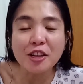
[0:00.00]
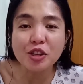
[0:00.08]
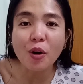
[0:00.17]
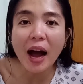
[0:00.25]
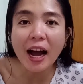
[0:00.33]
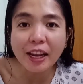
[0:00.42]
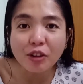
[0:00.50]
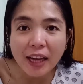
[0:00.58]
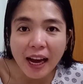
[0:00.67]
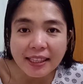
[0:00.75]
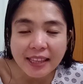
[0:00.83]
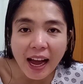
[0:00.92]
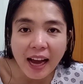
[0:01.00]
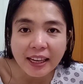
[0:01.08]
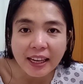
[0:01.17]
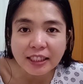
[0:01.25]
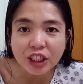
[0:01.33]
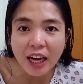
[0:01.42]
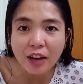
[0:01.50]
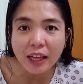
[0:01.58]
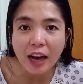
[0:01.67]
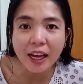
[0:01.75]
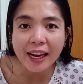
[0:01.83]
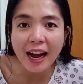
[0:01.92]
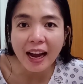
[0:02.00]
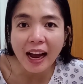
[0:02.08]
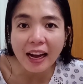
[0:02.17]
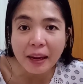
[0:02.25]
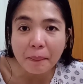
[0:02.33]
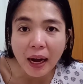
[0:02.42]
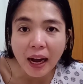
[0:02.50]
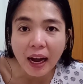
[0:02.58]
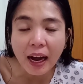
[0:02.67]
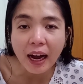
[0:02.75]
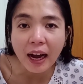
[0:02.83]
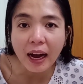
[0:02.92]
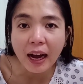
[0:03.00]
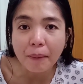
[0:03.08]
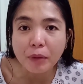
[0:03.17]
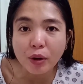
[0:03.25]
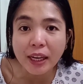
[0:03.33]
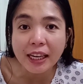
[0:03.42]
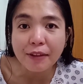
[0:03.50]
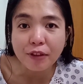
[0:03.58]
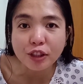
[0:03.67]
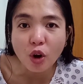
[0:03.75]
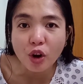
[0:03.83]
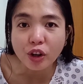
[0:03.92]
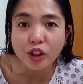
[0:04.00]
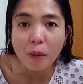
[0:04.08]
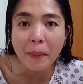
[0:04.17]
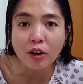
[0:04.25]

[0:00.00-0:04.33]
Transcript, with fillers: So, ang uh, ngayon guys, ang aking isa-shoutout ay ang aking mga, um, yung hindi first honor, no?